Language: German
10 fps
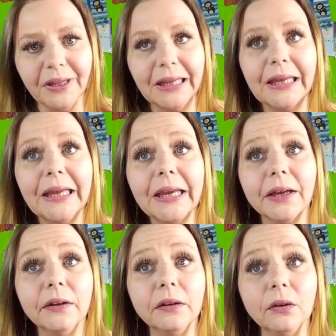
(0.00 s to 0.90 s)

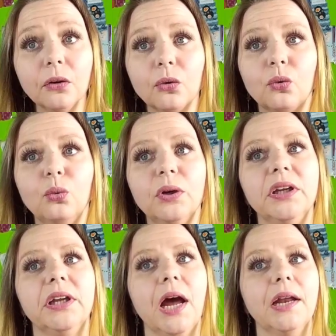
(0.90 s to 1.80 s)
Häkeln tue
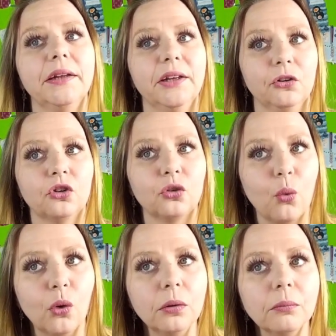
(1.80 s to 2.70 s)
ich allerdings
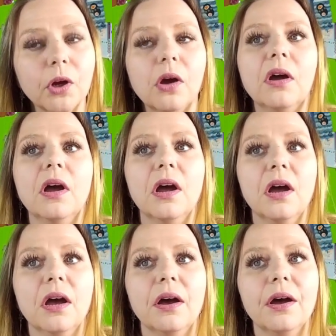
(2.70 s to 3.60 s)
schon.
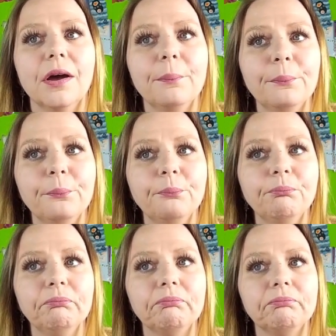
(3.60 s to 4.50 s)

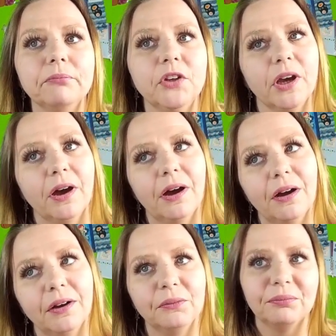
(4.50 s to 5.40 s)
Ähm,
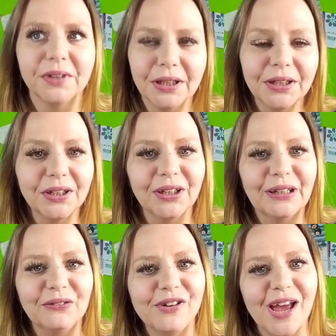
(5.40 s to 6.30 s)
ja,
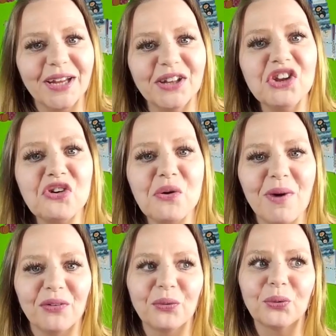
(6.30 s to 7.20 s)
vielleicht nicht
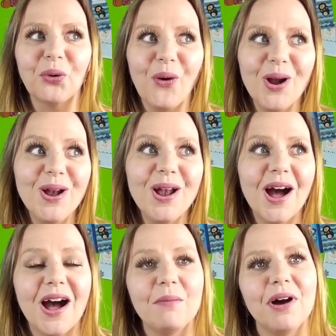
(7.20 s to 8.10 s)
immer so toll,
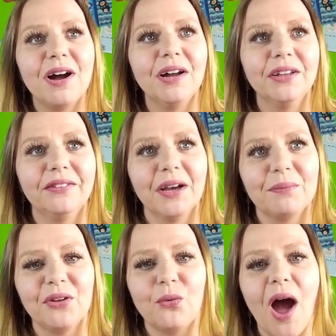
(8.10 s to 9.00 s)
aber ich sag
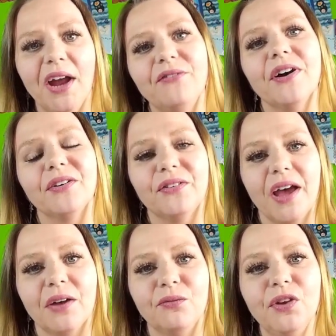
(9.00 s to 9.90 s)
mal so einfache
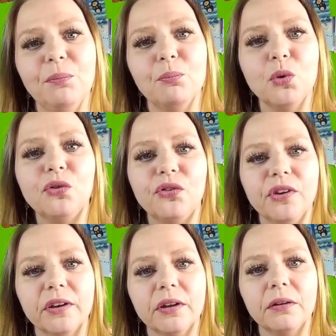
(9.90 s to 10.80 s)
Sachen wie
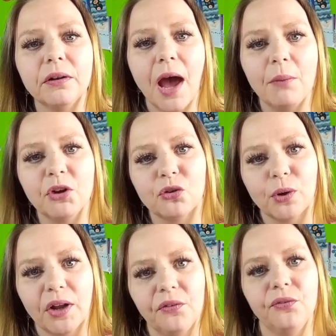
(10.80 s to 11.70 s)
Mützchen habe ich
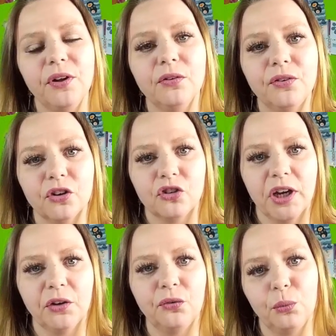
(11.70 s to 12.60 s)
schon ganz viele
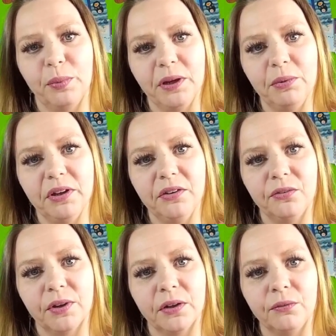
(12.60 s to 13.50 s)
verschenkt für
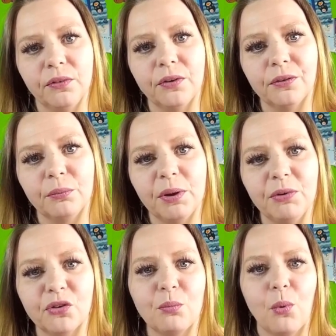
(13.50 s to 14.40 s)
Babys, wenn äh,
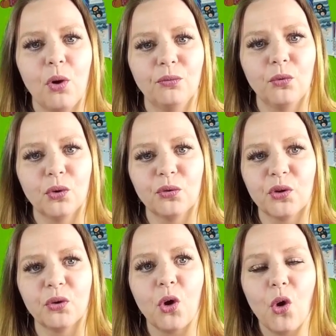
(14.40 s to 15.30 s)
Babys geboren worden sind